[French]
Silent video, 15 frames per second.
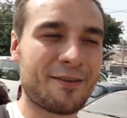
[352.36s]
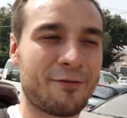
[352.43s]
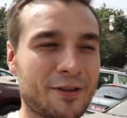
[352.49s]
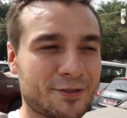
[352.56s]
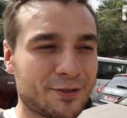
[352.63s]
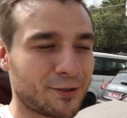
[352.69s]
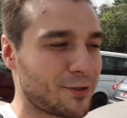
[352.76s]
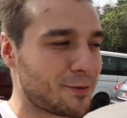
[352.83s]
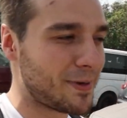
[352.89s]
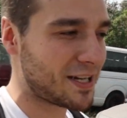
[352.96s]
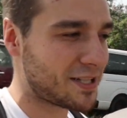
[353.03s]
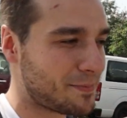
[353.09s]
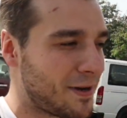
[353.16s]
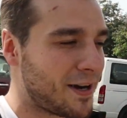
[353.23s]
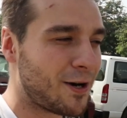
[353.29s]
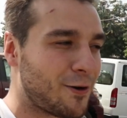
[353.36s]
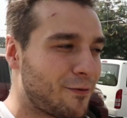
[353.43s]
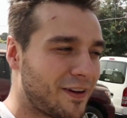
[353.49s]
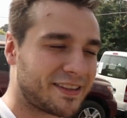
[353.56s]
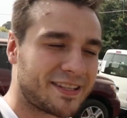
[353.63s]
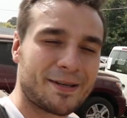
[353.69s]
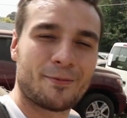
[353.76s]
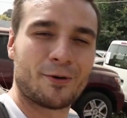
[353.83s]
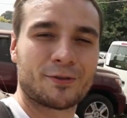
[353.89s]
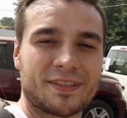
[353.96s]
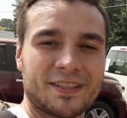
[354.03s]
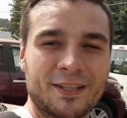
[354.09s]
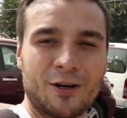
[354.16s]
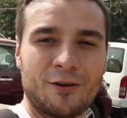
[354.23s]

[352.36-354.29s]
la voiture ne marche pas, on va démonter,